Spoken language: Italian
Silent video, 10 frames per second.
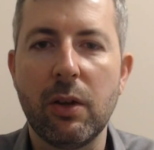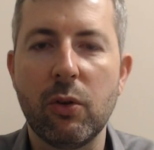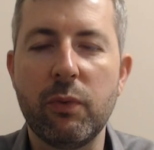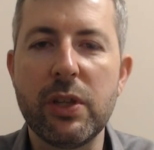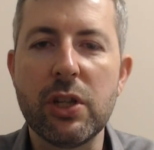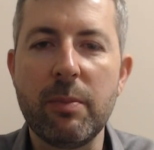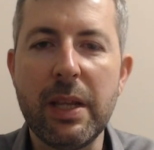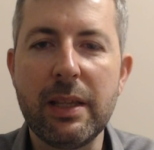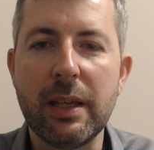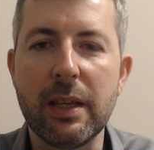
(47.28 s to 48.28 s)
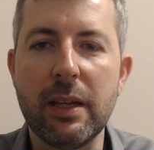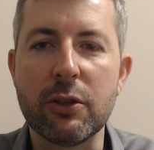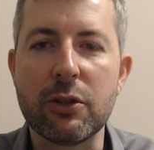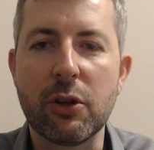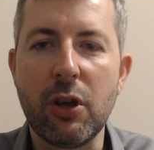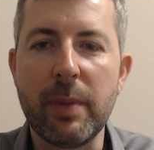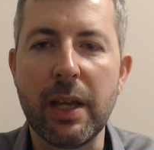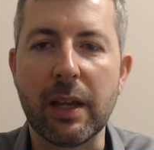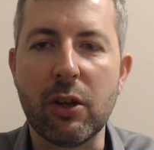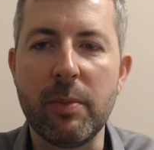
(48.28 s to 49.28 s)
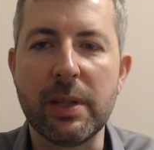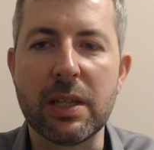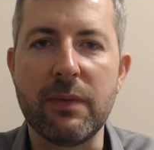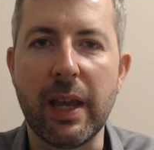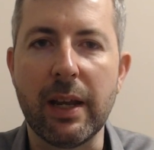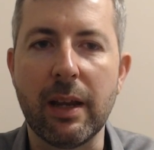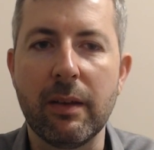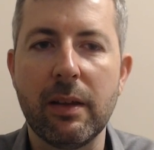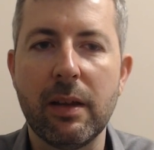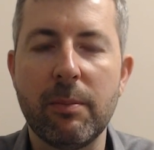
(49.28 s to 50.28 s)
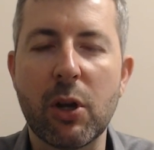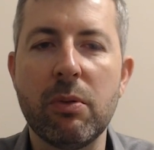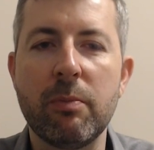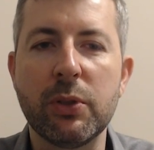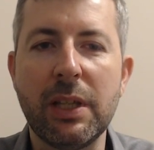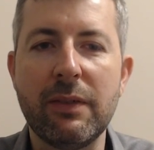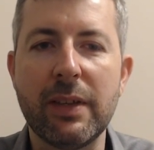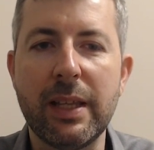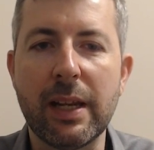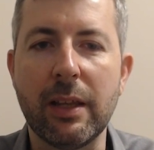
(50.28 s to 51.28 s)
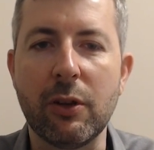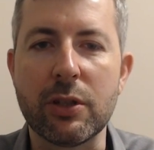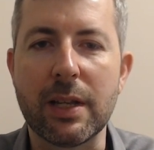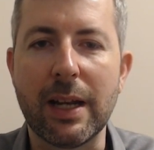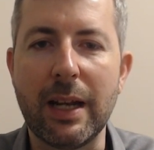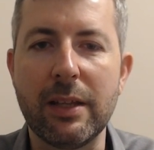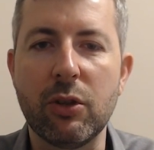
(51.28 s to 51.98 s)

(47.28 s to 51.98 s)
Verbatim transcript: Ufficialmente il nostro nome è Comites Vienna, ma come potete vedere dai nostri canali di